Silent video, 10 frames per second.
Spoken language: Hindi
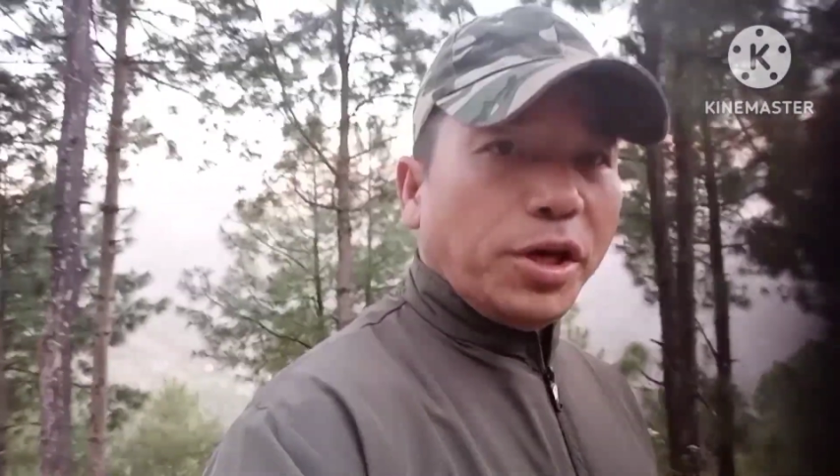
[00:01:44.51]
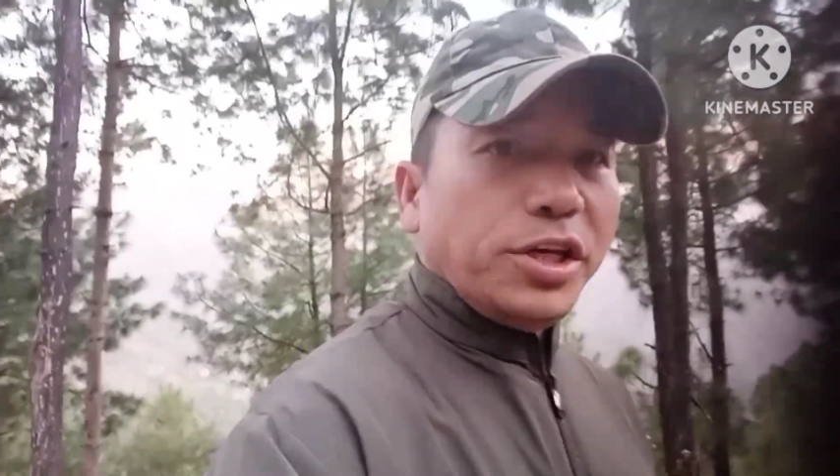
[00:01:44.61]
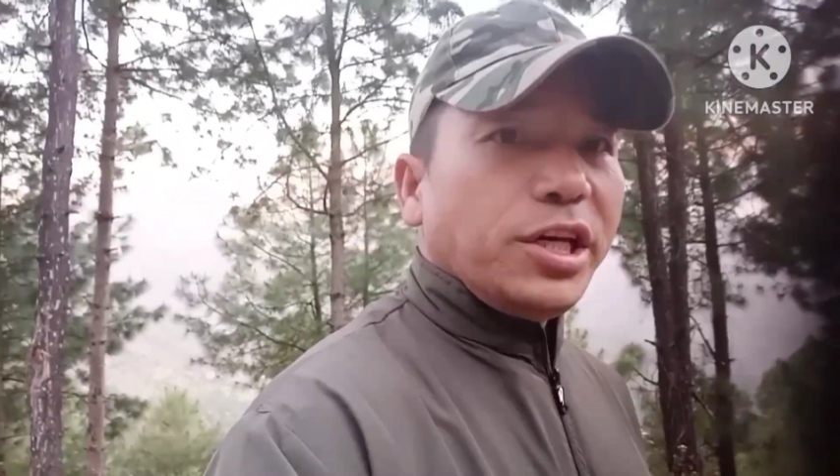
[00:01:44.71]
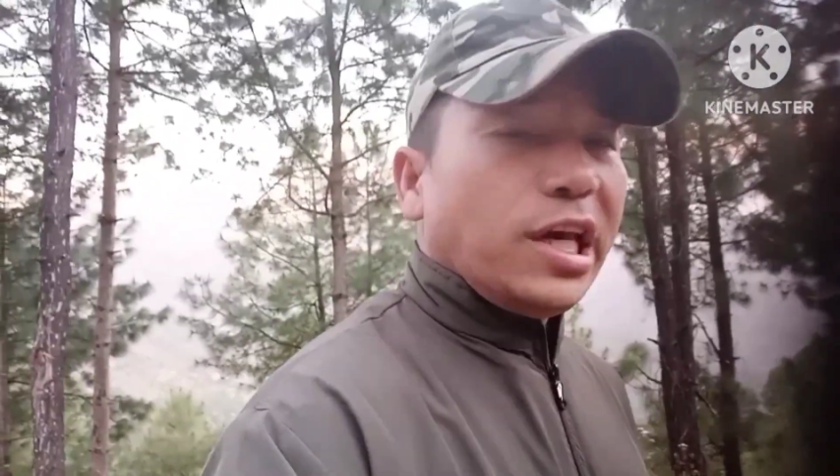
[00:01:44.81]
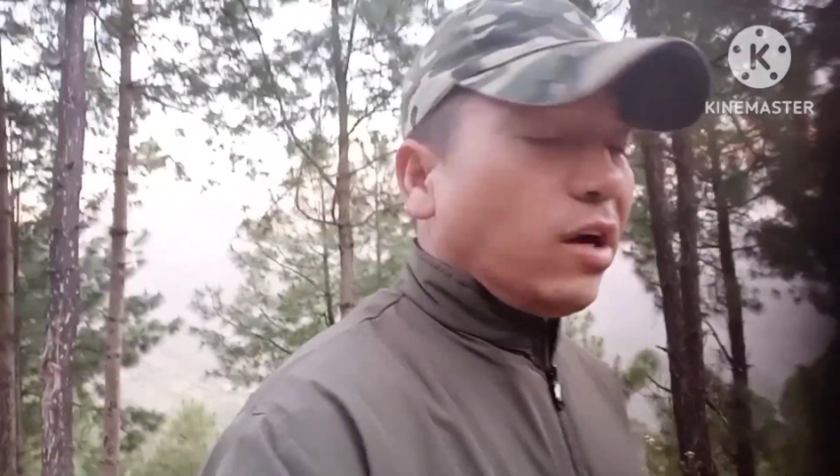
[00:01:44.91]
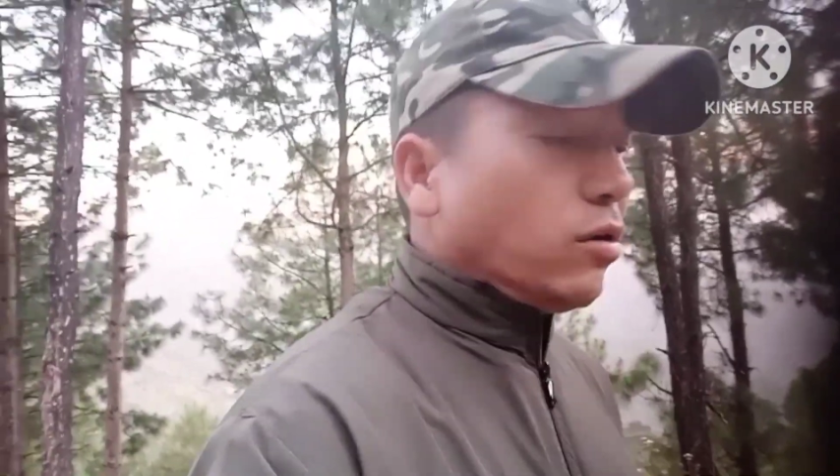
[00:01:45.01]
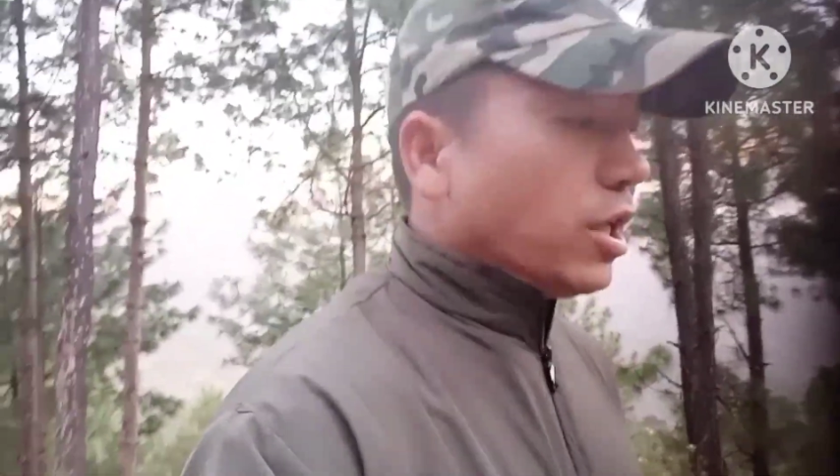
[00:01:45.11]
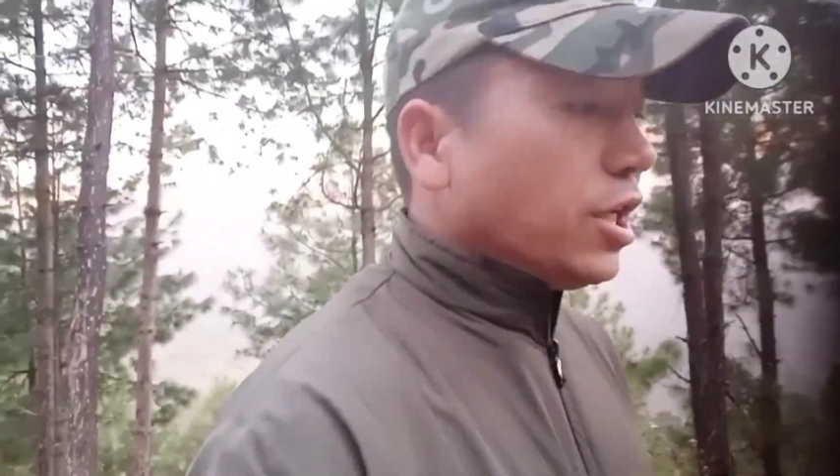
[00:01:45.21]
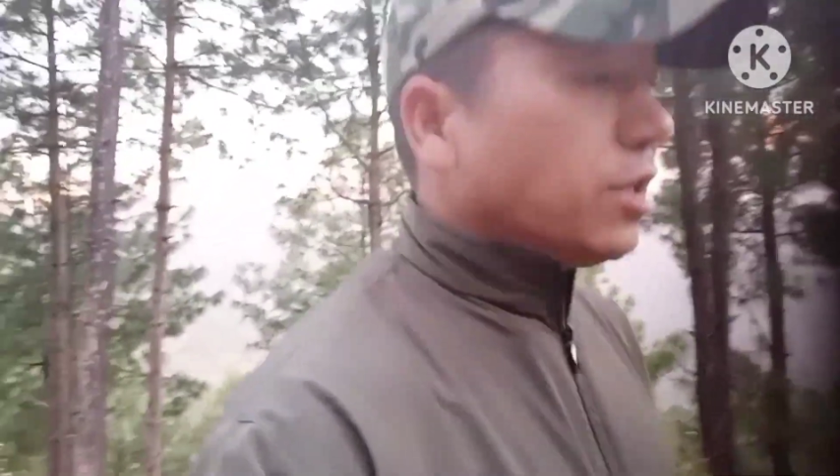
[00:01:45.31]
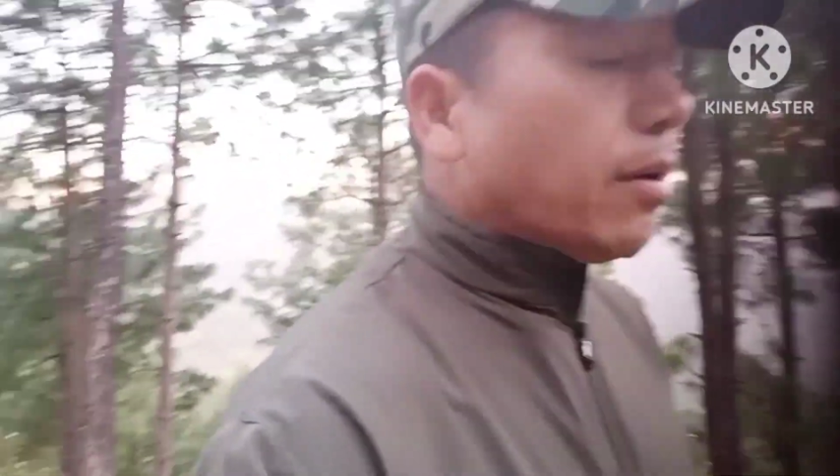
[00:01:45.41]
से क्या होता है कि
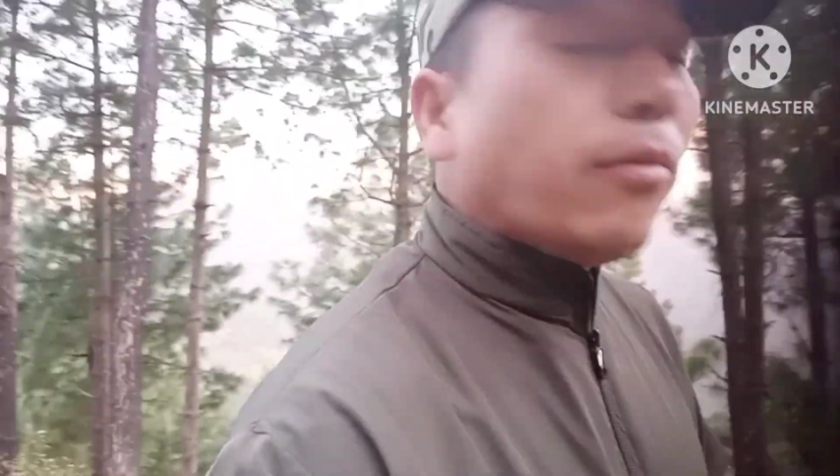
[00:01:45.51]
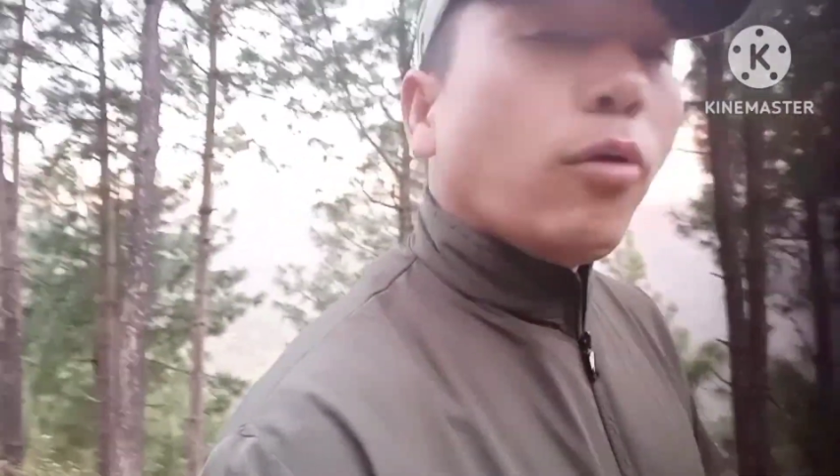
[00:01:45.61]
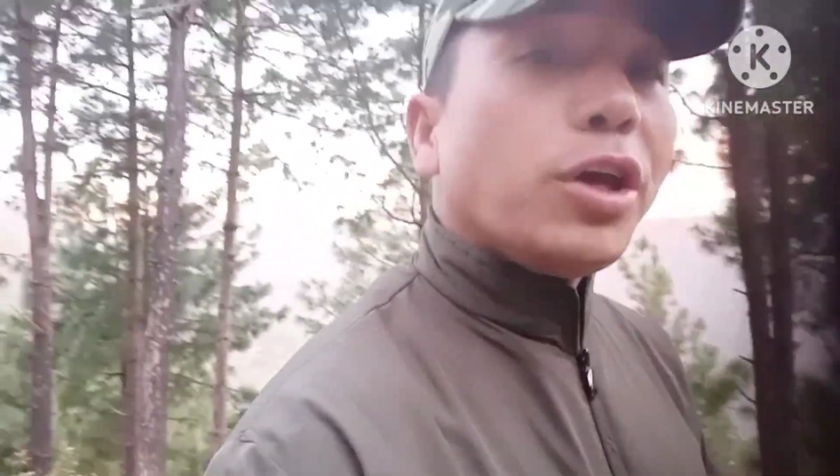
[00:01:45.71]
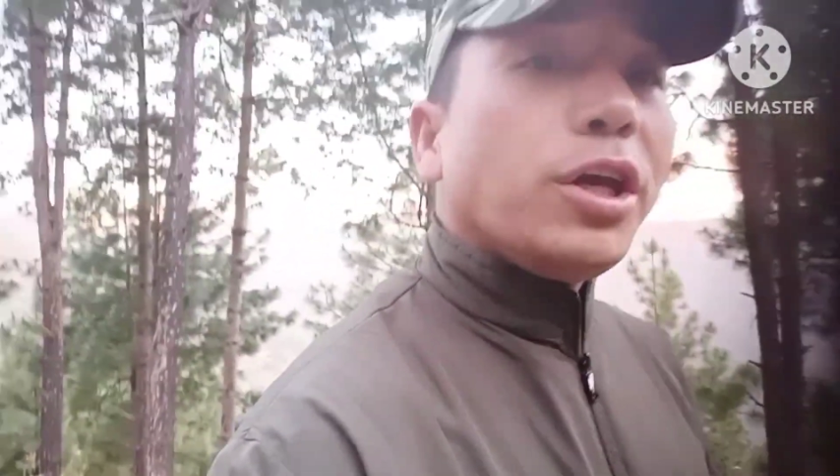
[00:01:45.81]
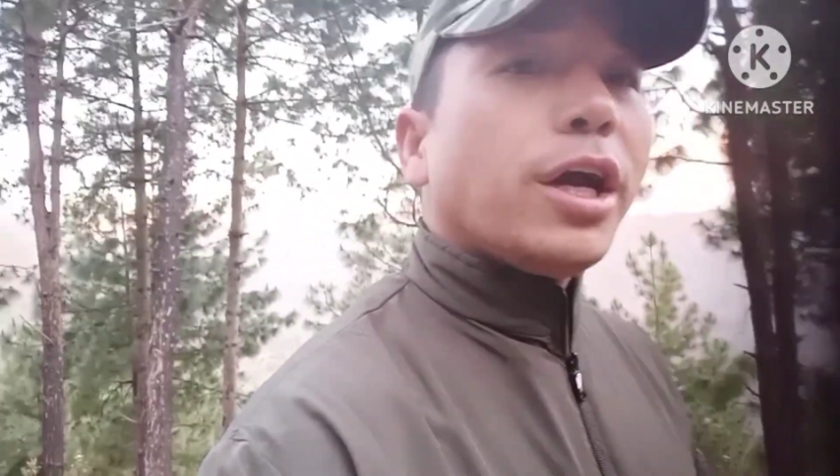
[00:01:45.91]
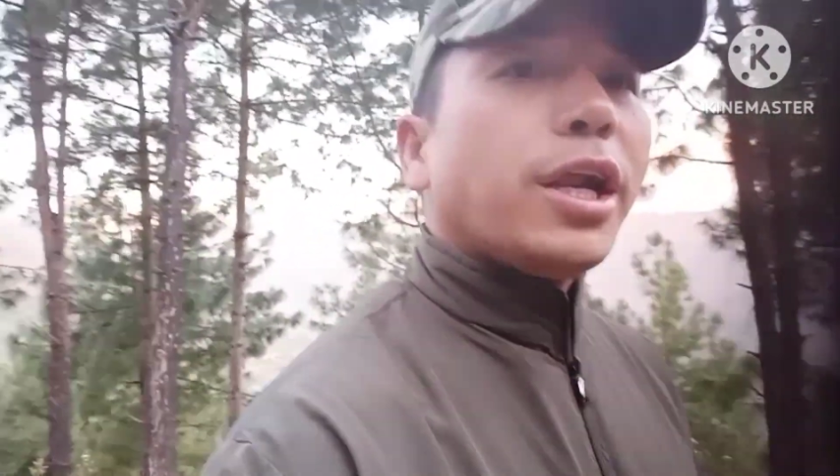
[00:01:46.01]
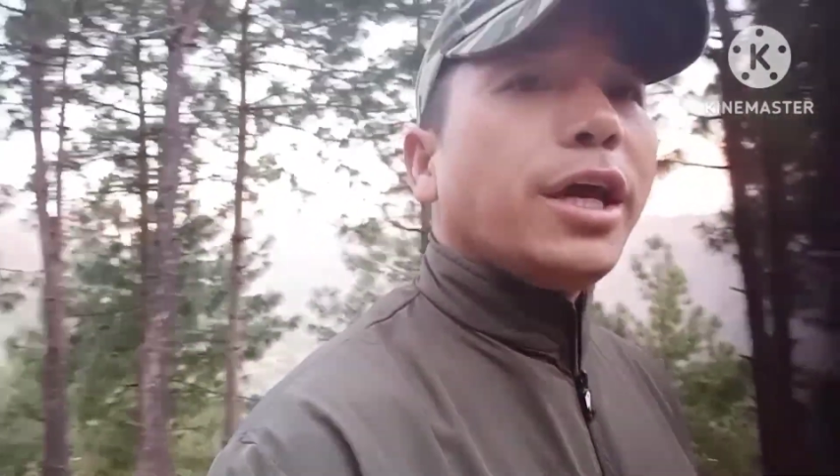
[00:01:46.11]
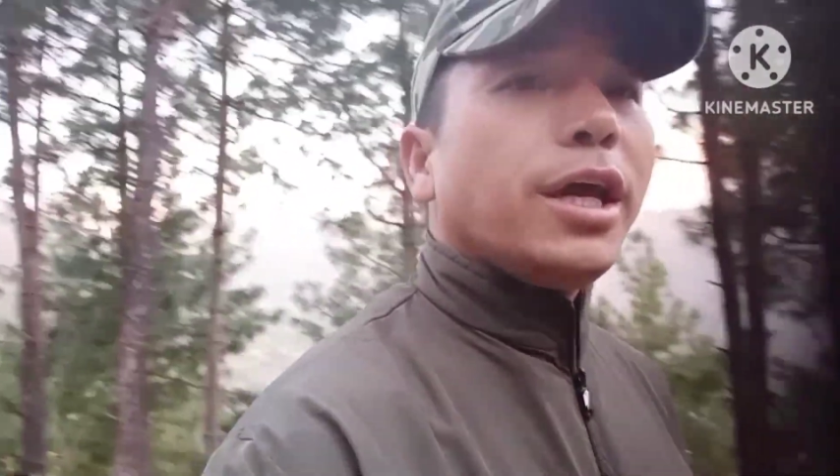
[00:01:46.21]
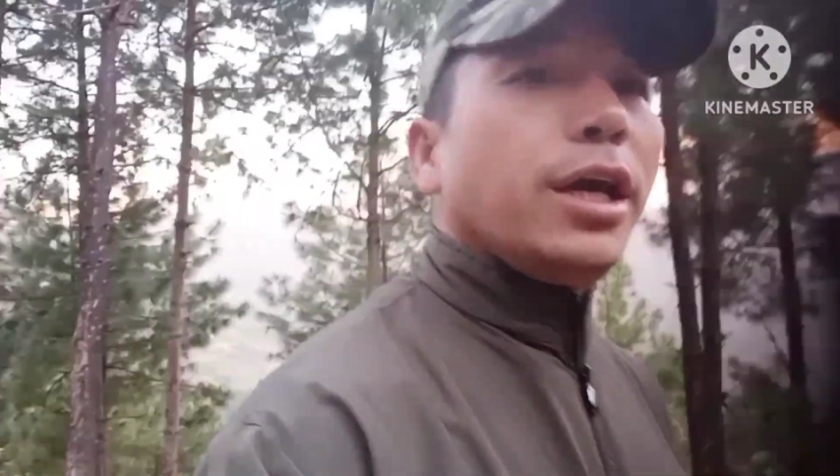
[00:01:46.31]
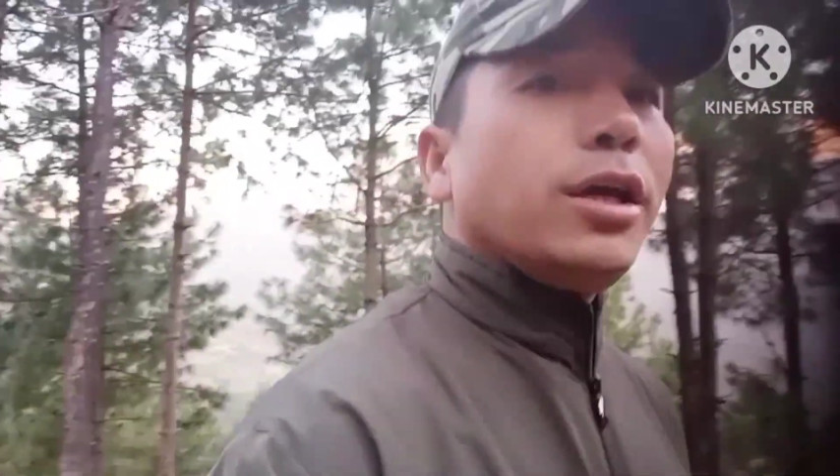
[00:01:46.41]
जब आप वॉकिंग कर रहे हैं